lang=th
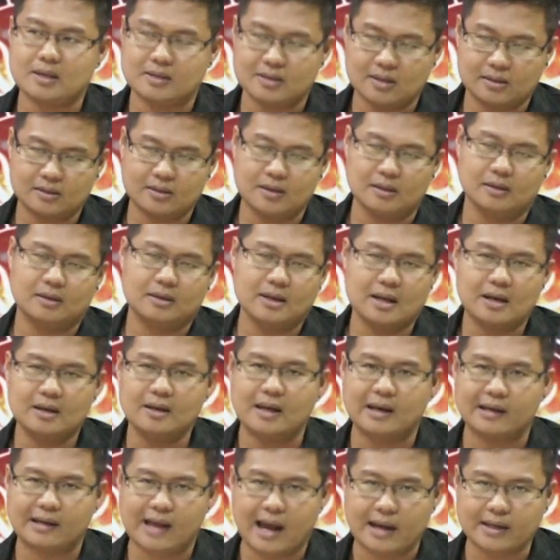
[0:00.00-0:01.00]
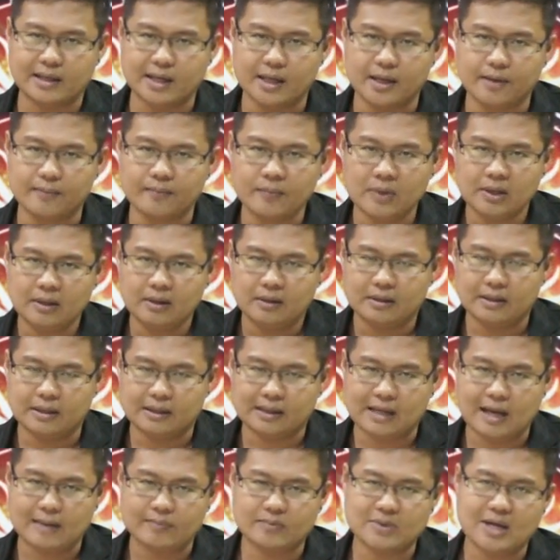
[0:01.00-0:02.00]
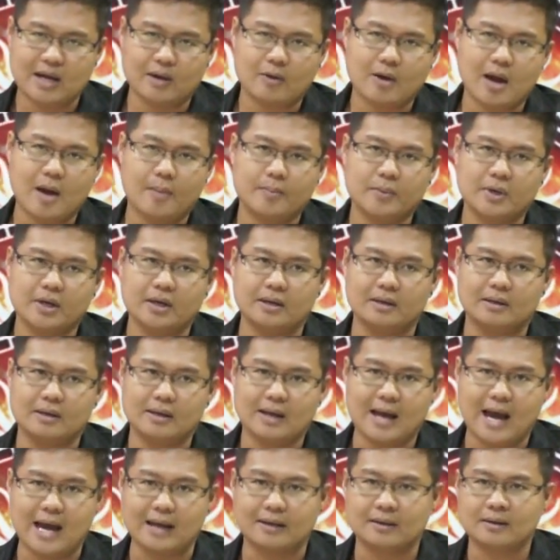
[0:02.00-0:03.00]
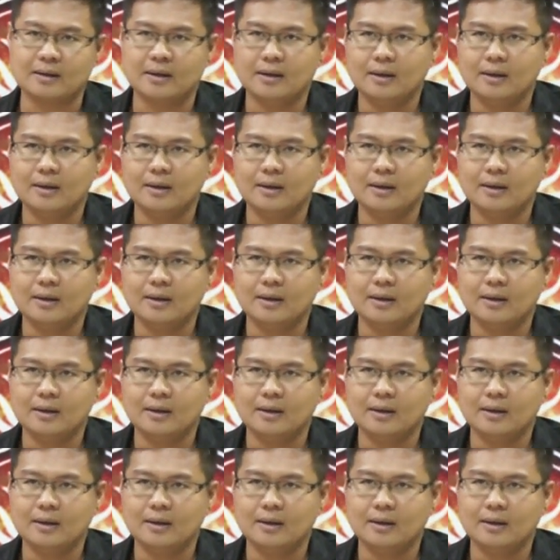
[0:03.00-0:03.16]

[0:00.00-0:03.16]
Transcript: สถิตนะเรือนการเงินนะครับจากความอึดอัด